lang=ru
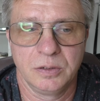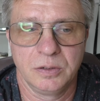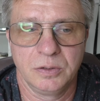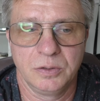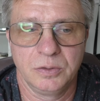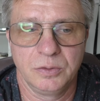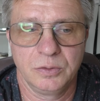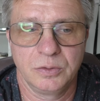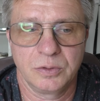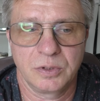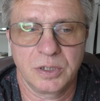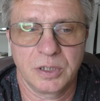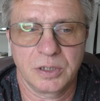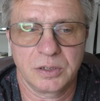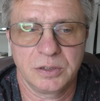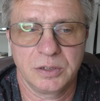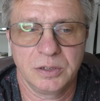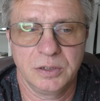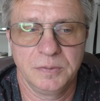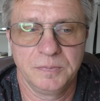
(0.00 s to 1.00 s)
Но
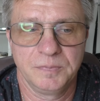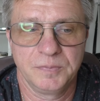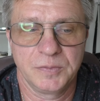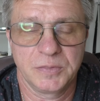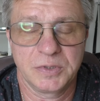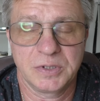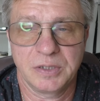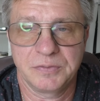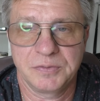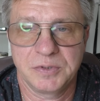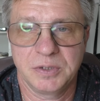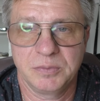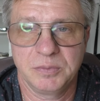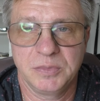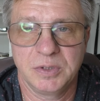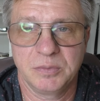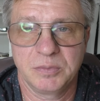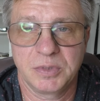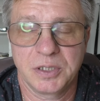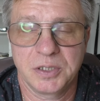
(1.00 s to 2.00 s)
как-то совсем
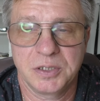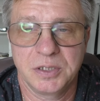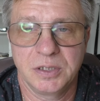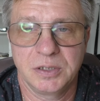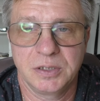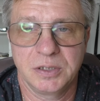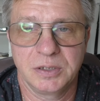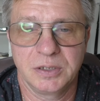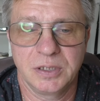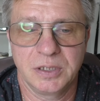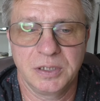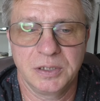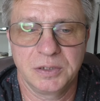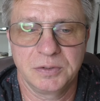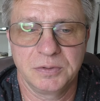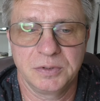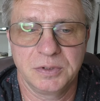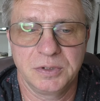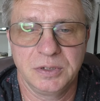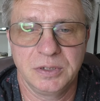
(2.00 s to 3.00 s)
не обращать,
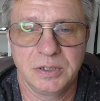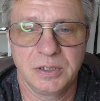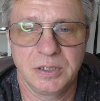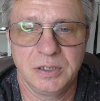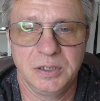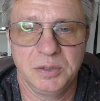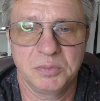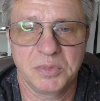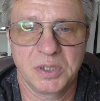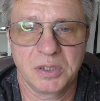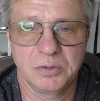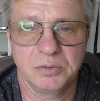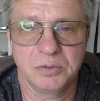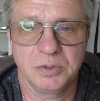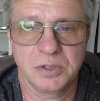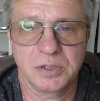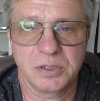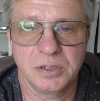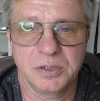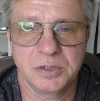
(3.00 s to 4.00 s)
игнорировать я не могу,
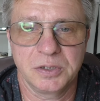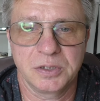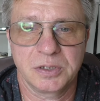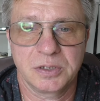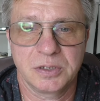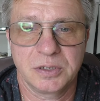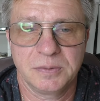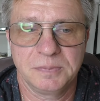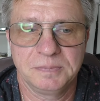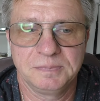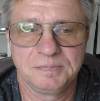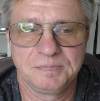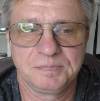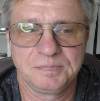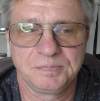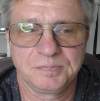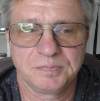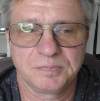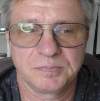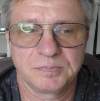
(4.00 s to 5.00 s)
если честно.
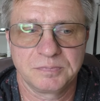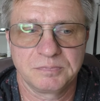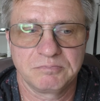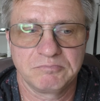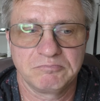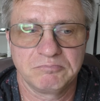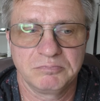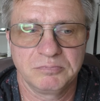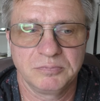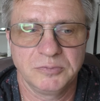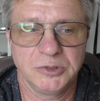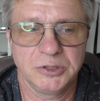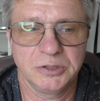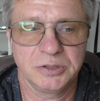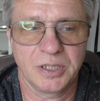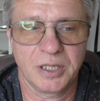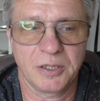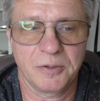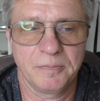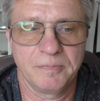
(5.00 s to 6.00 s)
Не
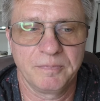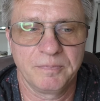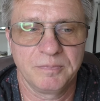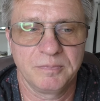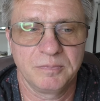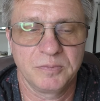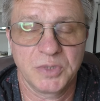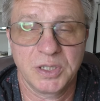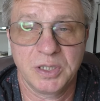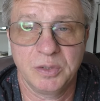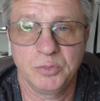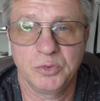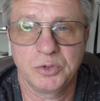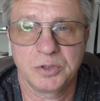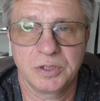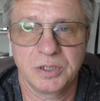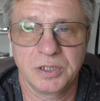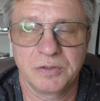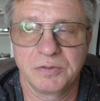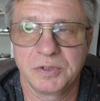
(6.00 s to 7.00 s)
знаю. Потому
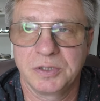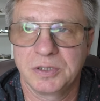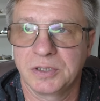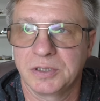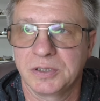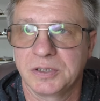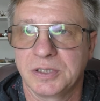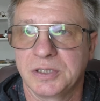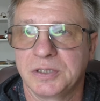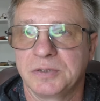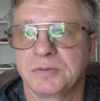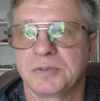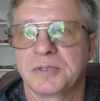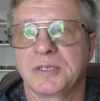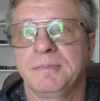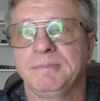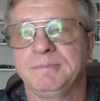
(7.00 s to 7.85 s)
что я вышел из этого.